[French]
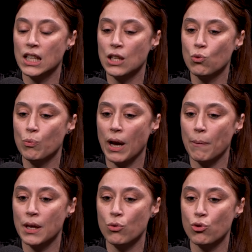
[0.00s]
qui nous
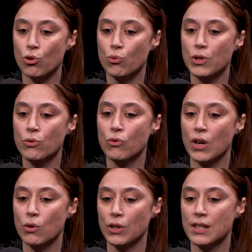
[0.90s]
permet aujourd'hui de
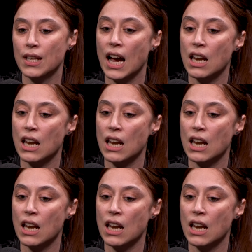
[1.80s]
valoriser